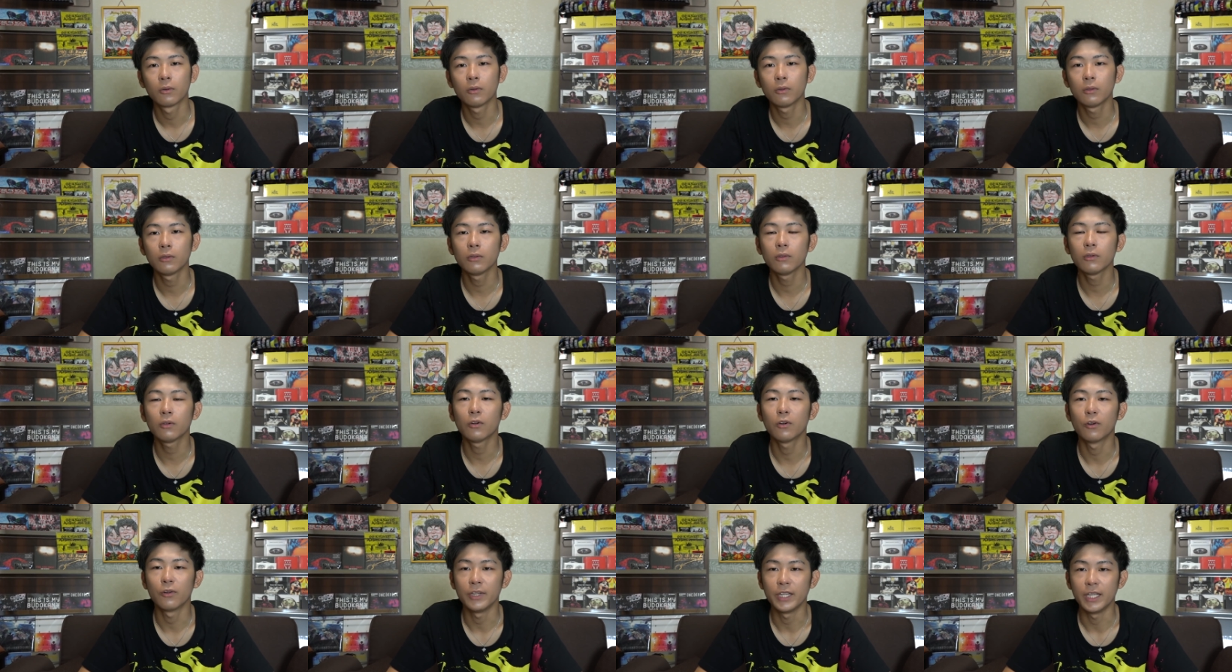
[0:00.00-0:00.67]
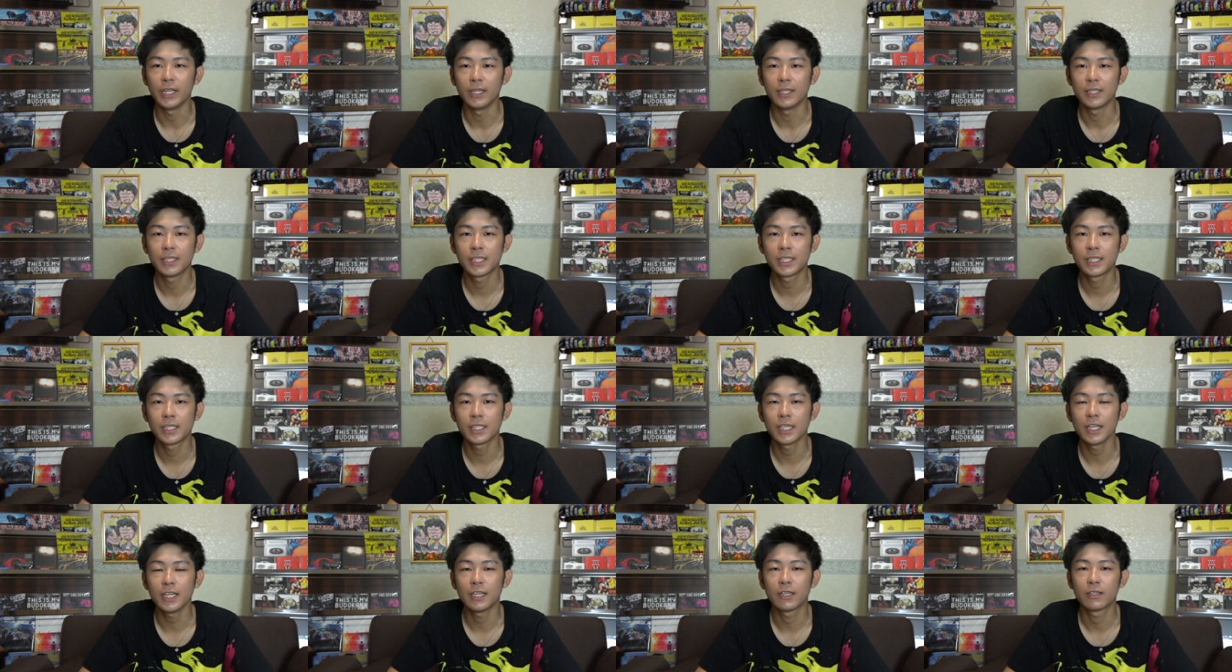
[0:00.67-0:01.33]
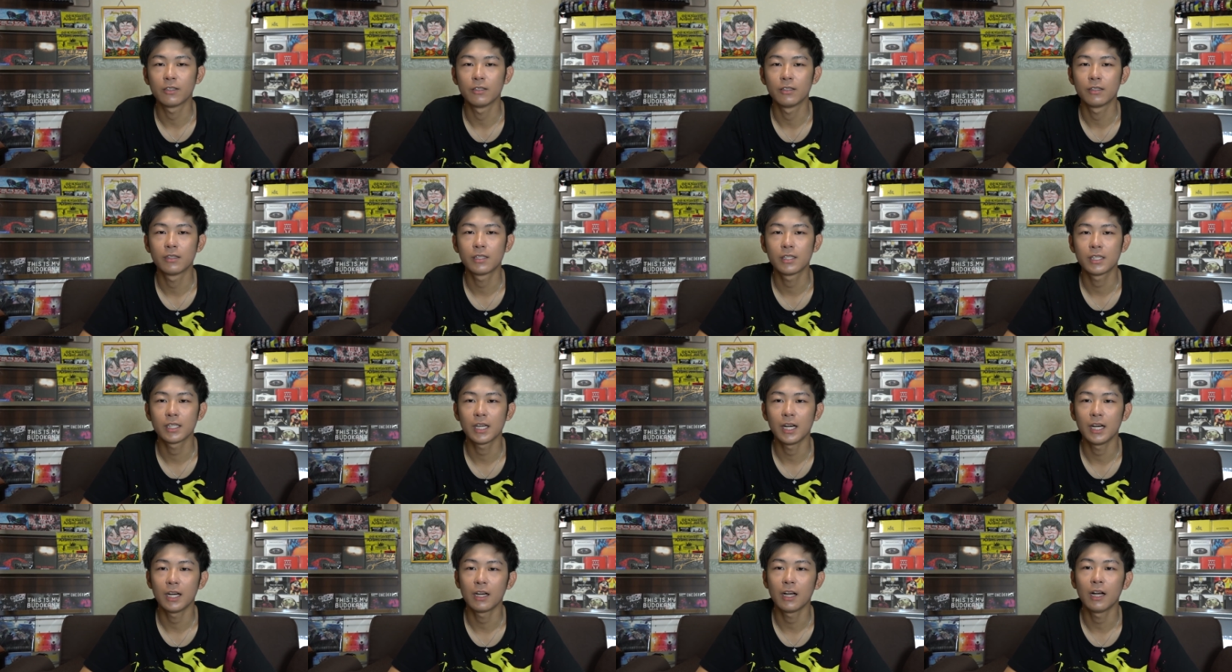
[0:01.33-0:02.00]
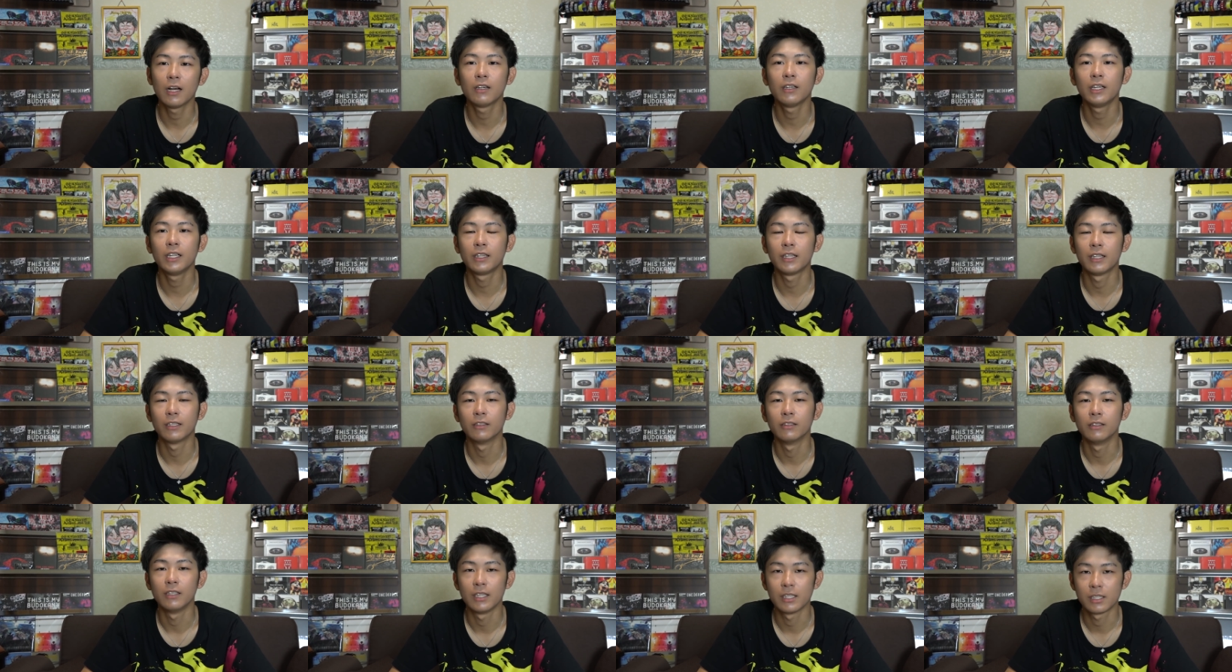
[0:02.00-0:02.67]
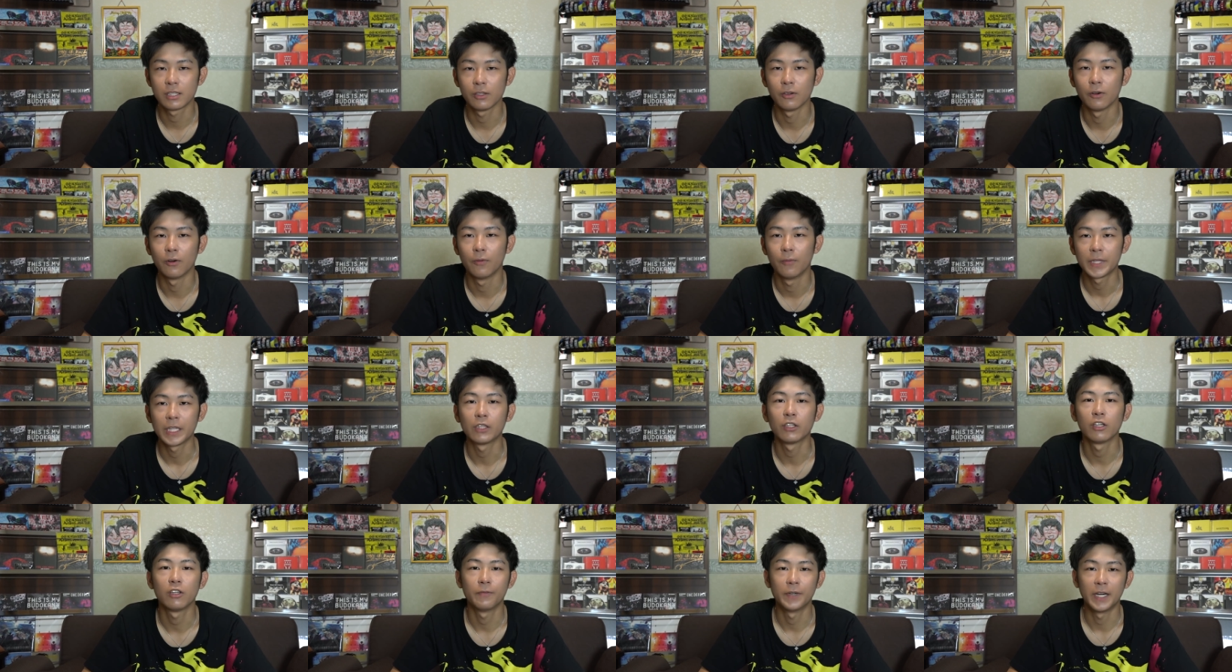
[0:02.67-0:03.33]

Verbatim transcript: ところどころにちっちゃなグッズが隠れてるんですよ。例え